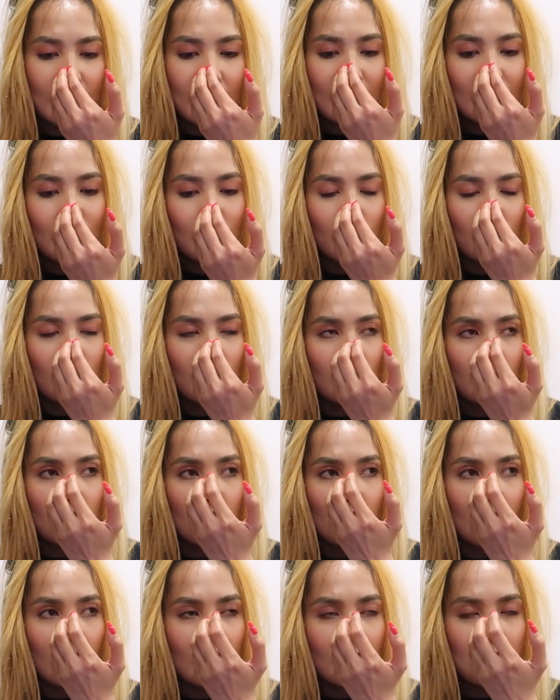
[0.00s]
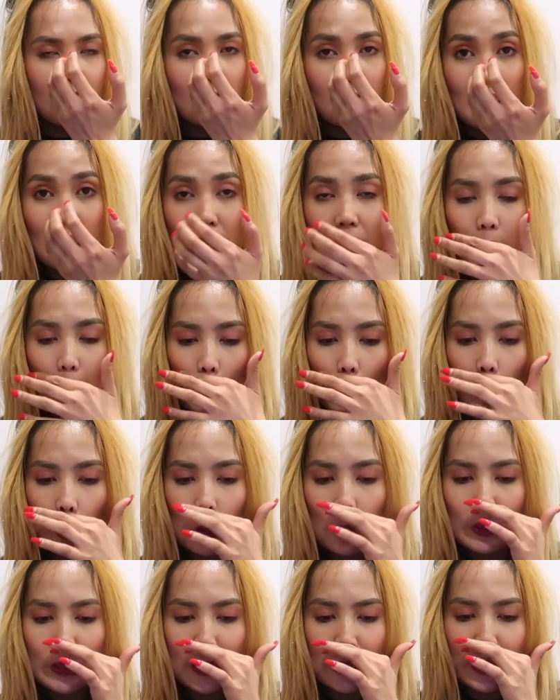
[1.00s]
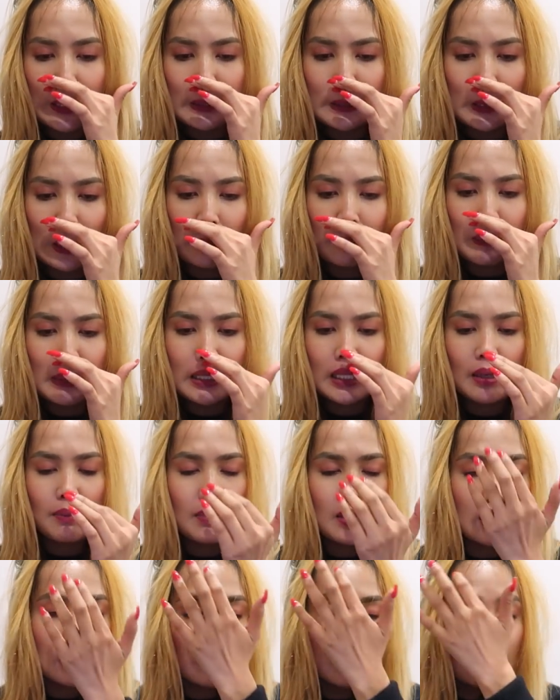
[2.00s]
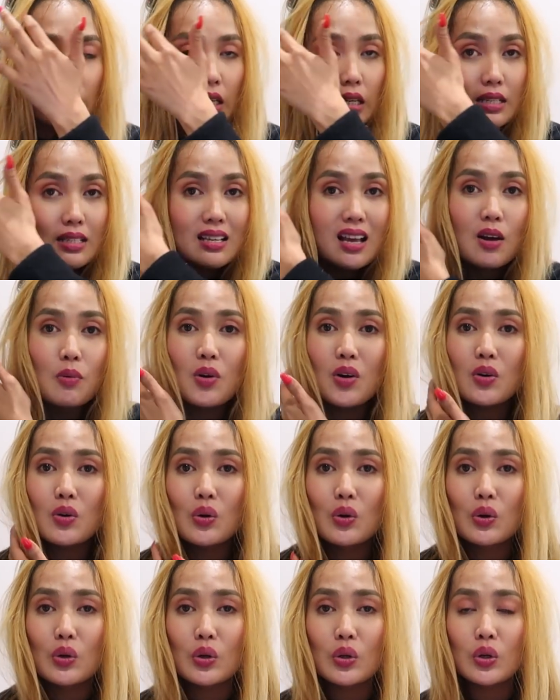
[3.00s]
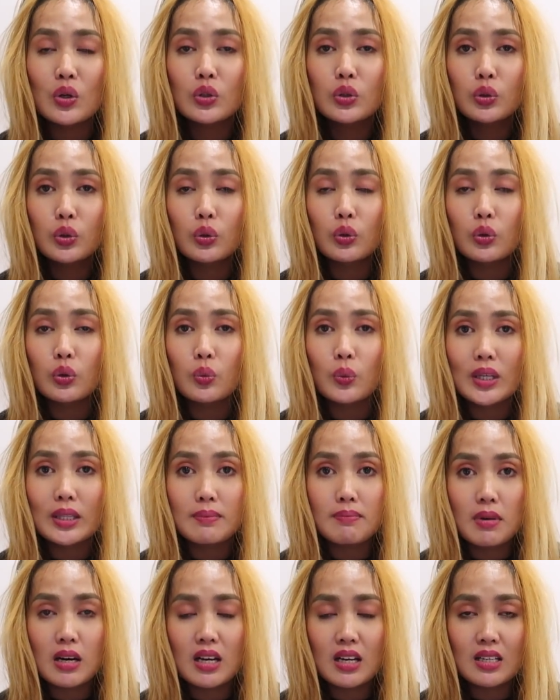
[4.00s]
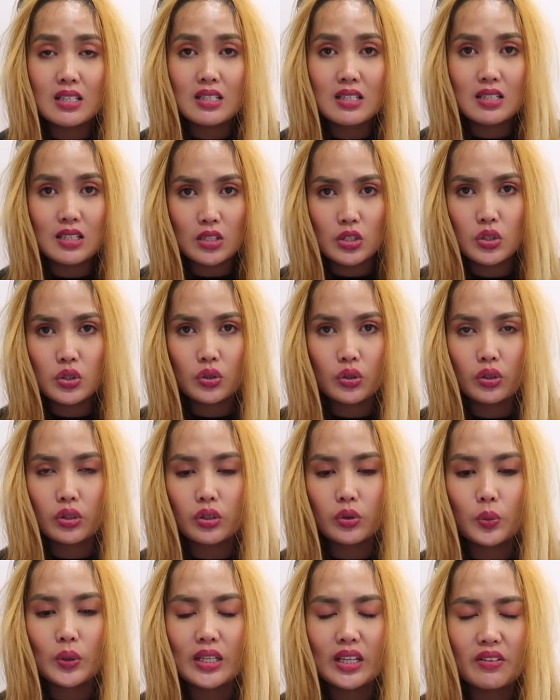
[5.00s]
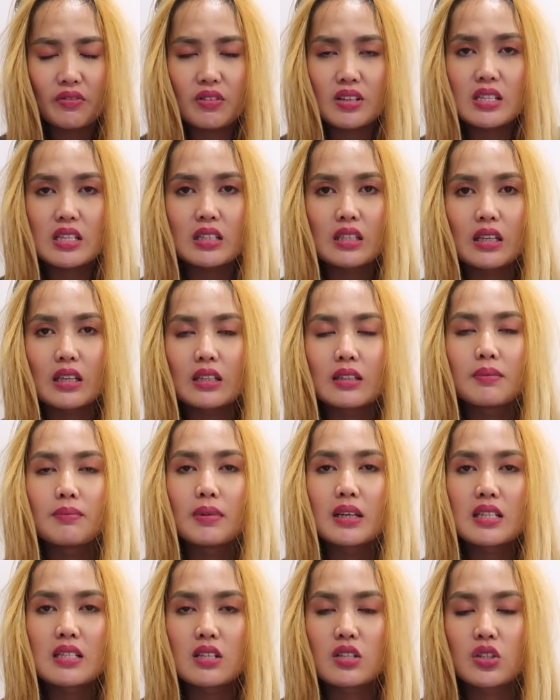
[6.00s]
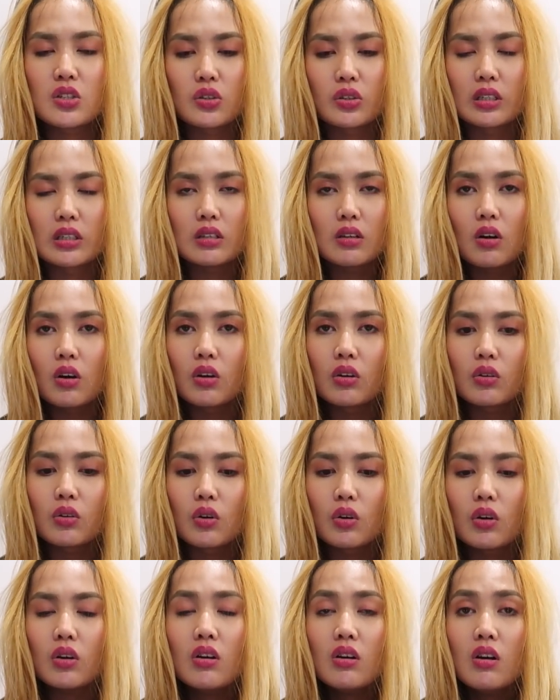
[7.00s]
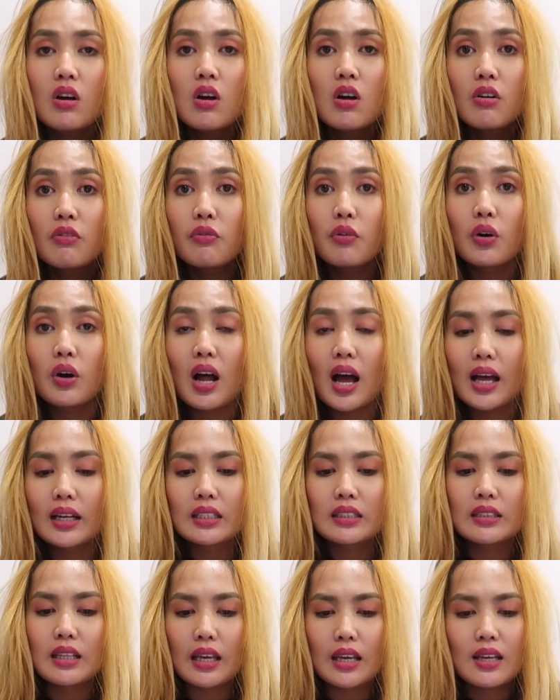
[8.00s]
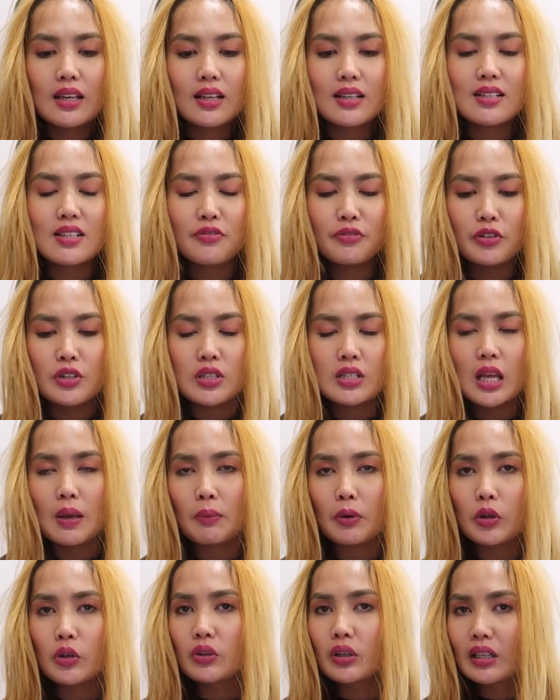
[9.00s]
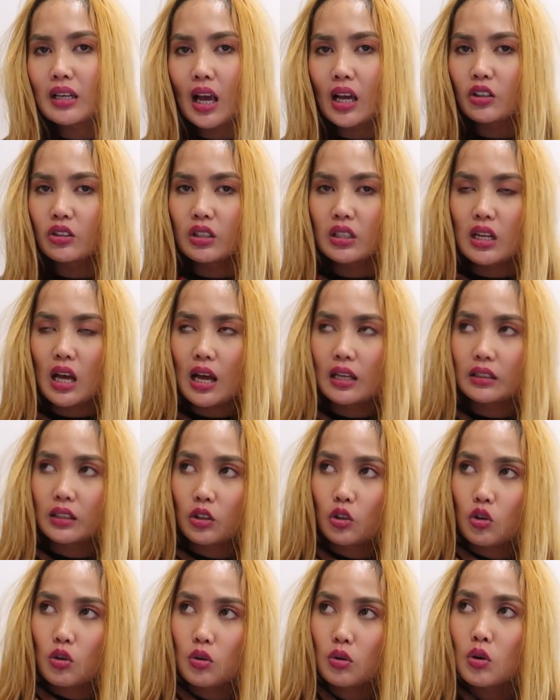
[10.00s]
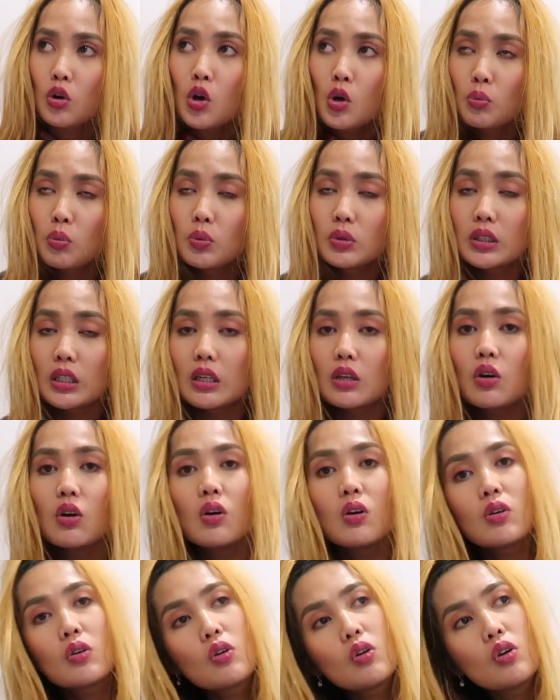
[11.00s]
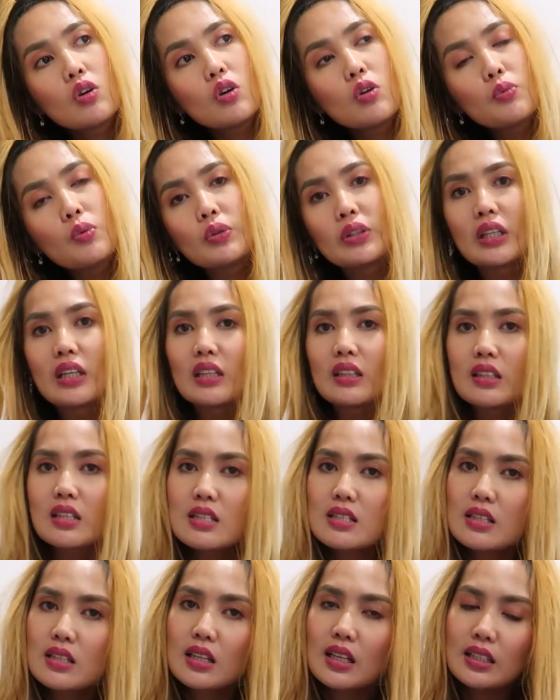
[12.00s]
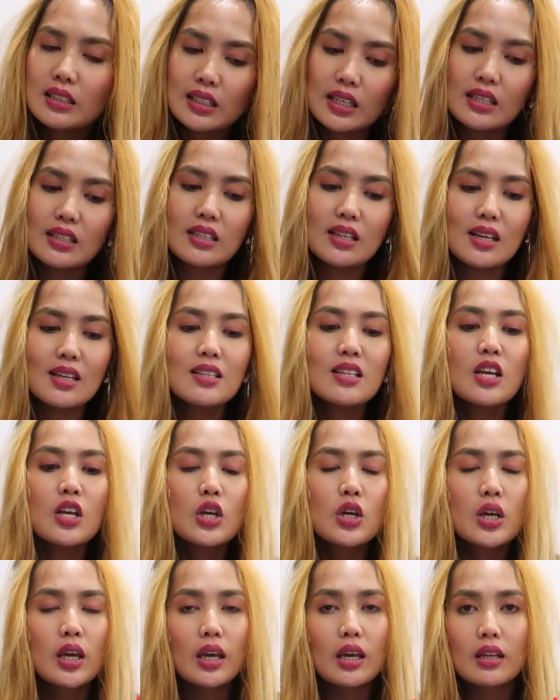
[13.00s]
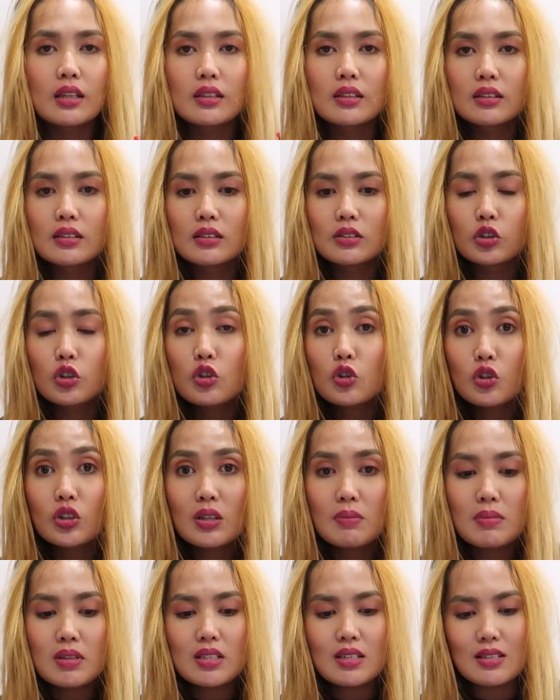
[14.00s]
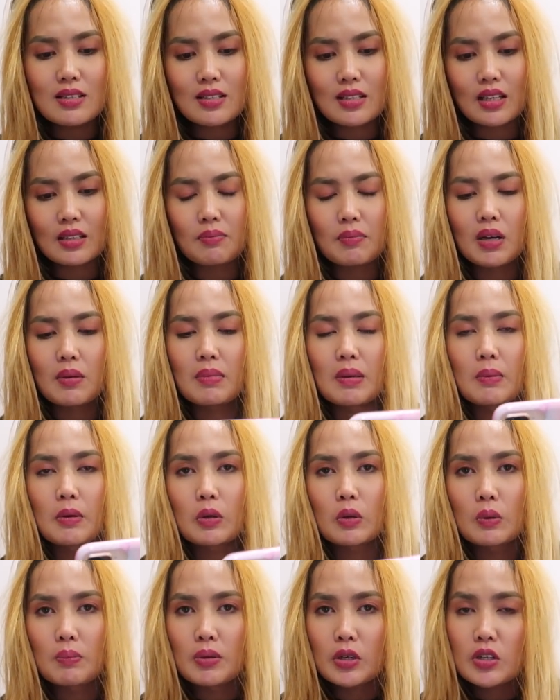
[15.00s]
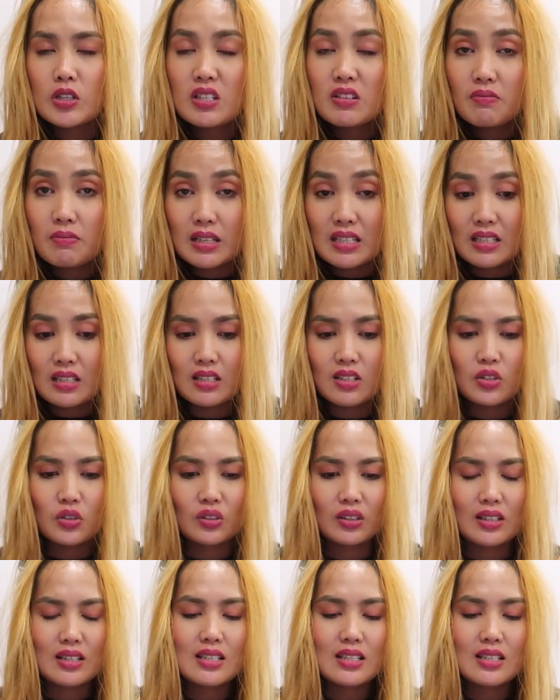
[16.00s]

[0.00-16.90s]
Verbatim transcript: Hello, um, uh, mabebe ko. Nag-meet kami ng asawa ko through with my sister when I visited my sister in Hong Kong for holiday. Kasi first time ko yung regalo nila ate ko. Pumunta ng Hong Kong, pumunta ng Disneyland, ganyan. And dun ko na-meet si Scott, mga bebe ko, because of my sister.